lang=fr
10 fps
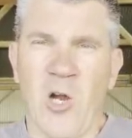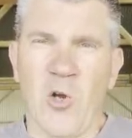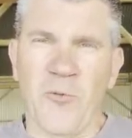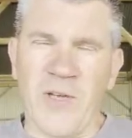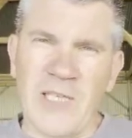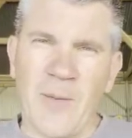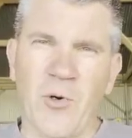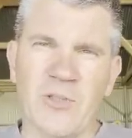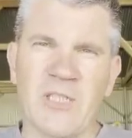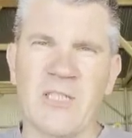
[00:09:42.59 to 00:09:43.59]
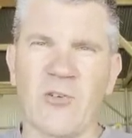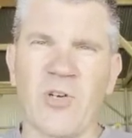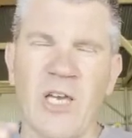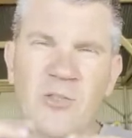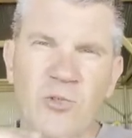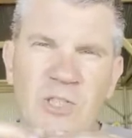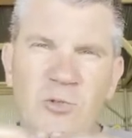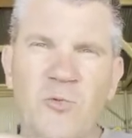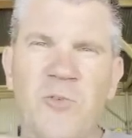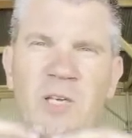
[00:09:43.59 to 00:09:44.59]
Le fait d'apporter des engrais azotés
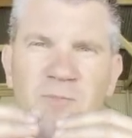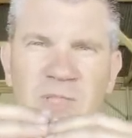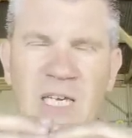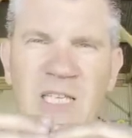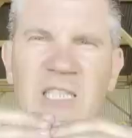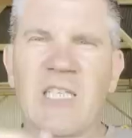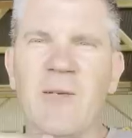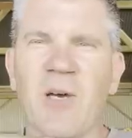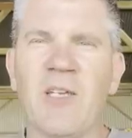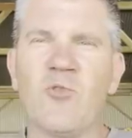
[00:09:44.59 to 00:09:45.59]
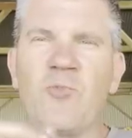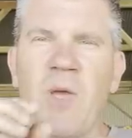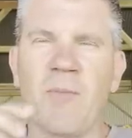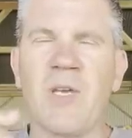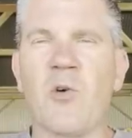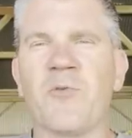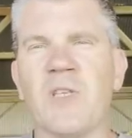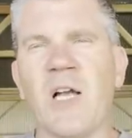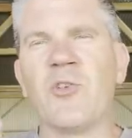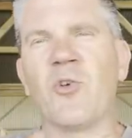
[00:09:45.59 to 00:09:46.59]
soufrés bien équilibrés nous permet au
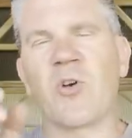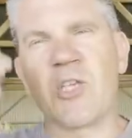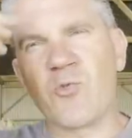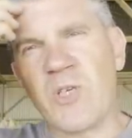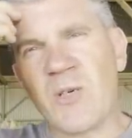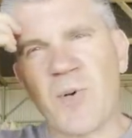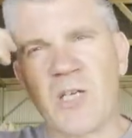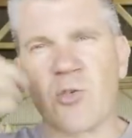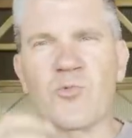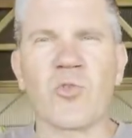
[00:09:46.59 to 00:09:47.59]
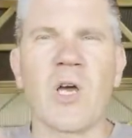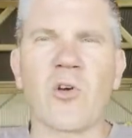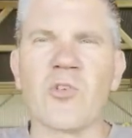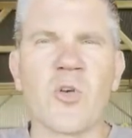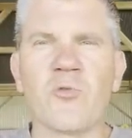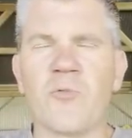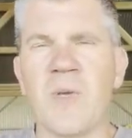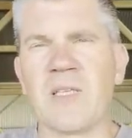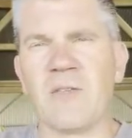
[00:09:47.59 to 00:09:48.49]
final de réduire, par exemple sur un colza où vous,